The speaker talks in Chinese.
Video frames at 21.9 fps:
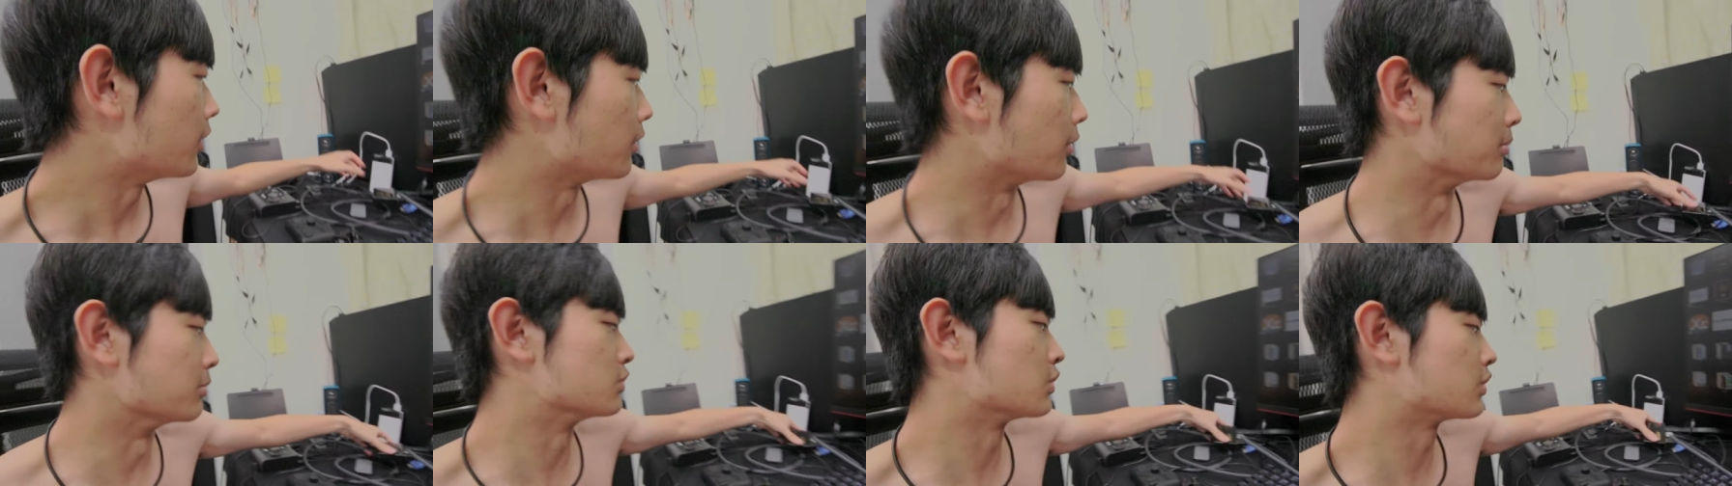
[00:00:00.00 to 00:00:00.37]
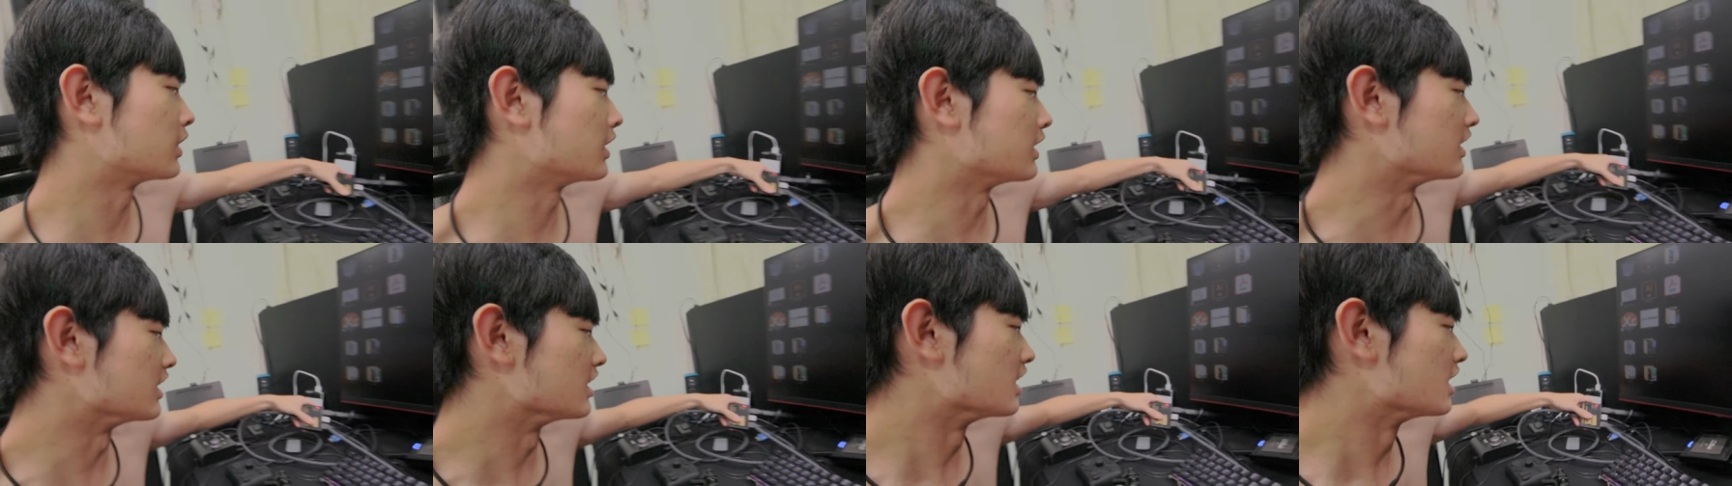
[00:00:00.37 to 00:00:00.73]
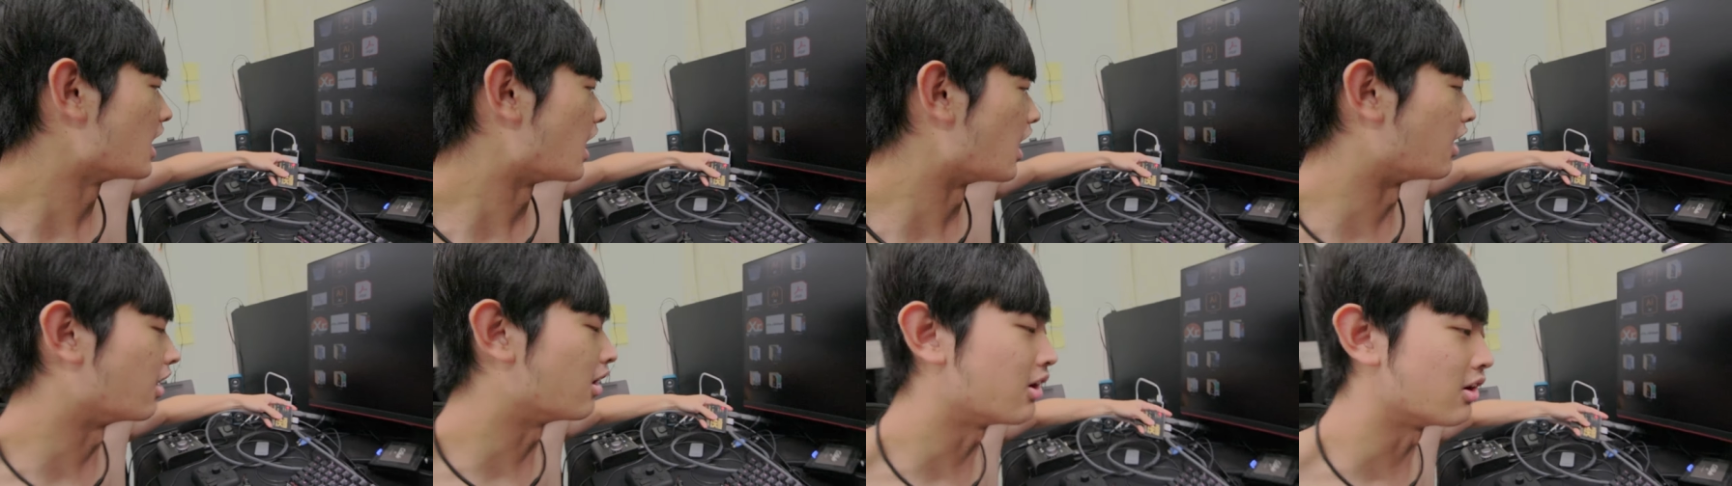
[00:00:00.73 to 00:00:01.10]
我们就可以
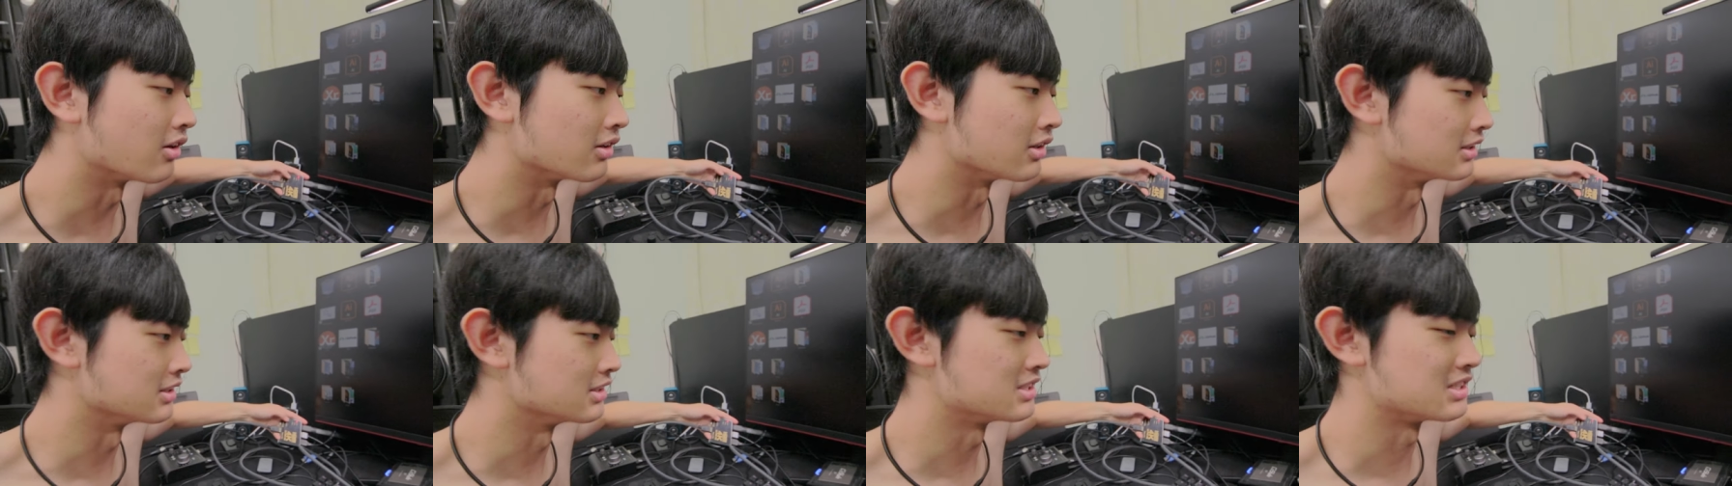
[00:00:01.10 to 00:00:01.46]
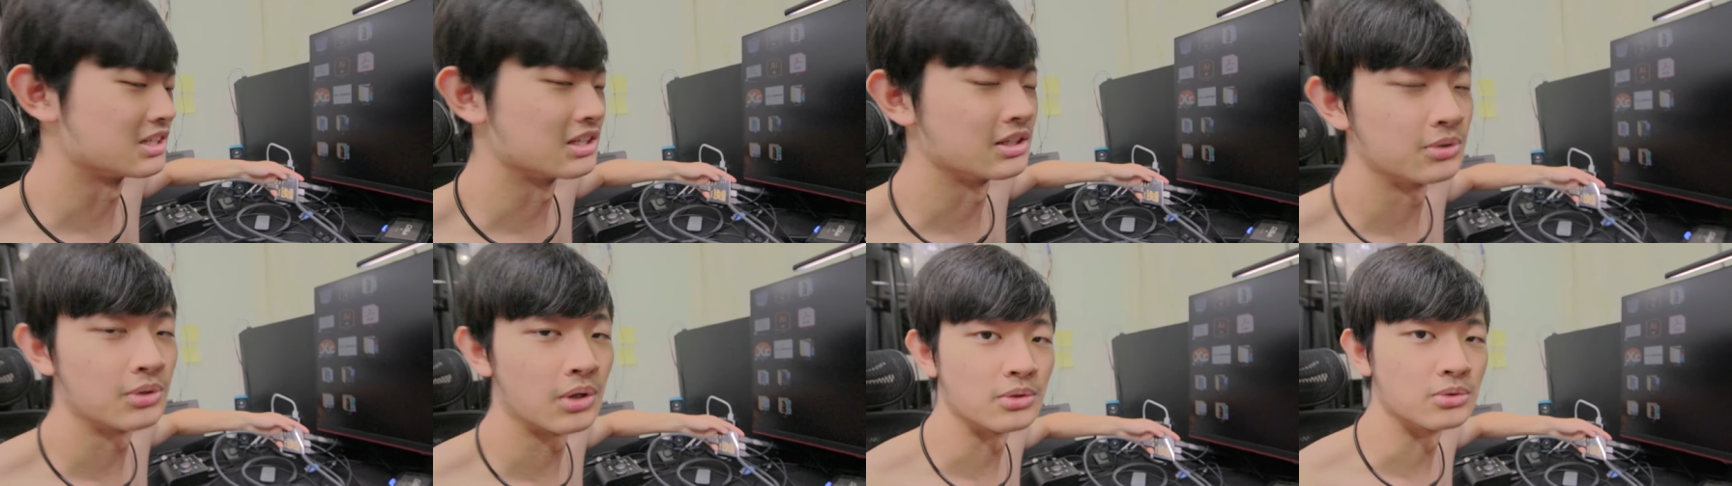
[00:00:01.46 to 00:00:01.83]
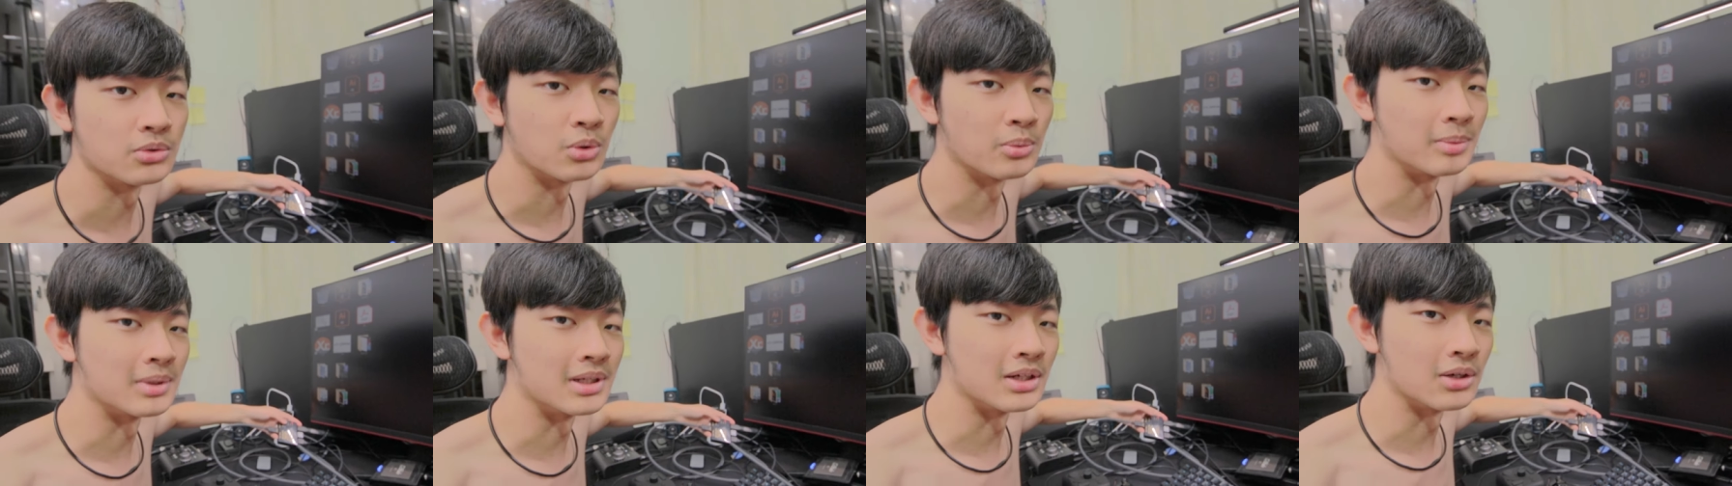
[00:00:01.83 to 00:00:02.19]
好好的切换
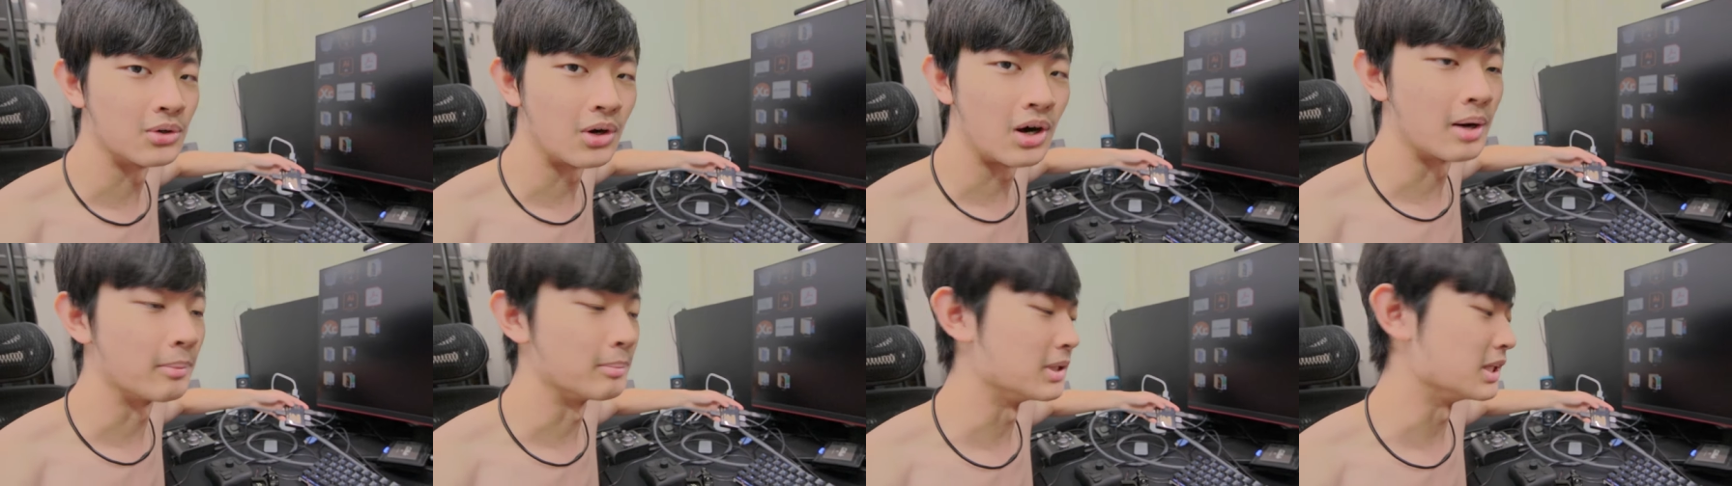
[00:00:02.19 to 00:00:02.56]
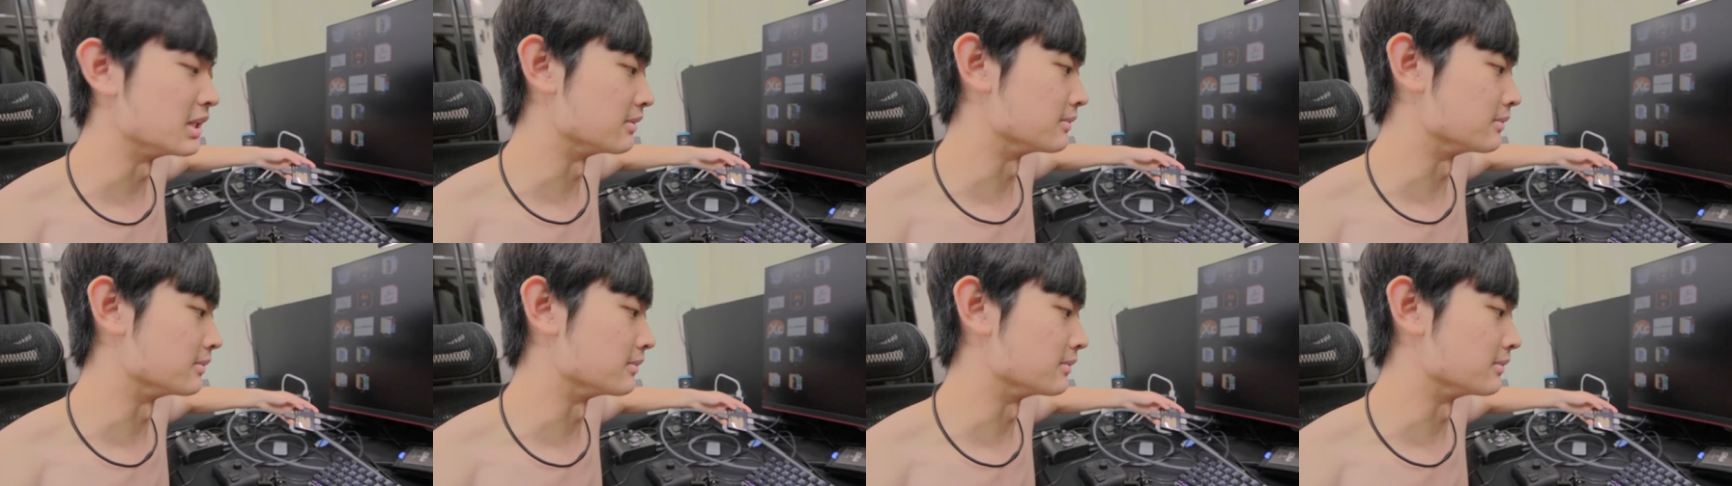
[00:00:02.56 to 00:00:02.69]
我们的画面。